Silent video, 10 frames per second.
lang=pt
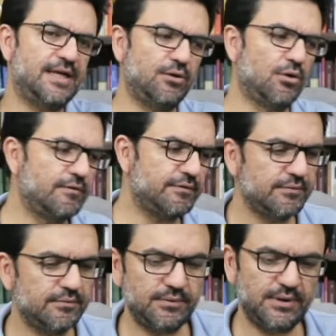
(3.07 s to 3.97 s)
é
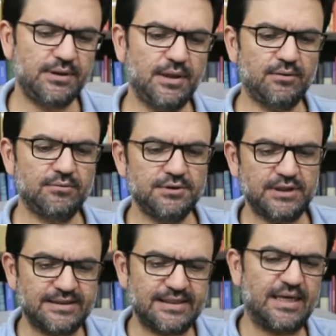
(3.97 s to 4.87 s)
novo, então
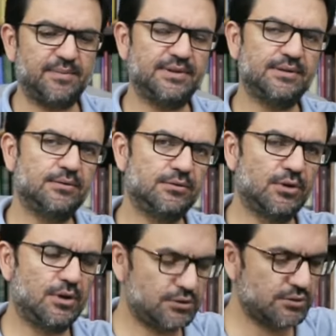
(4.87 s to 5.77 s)
já saiba,
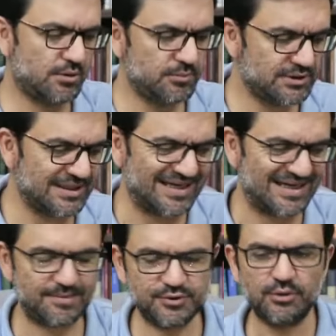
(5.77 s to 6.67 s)
nós somos
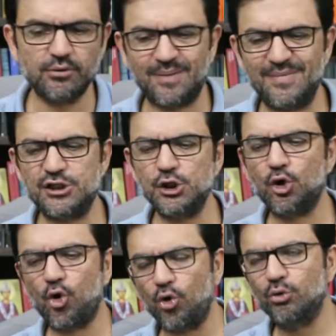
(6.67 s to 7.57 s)
absolutamente
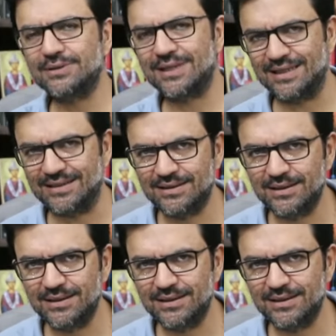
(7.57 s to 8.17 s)
contra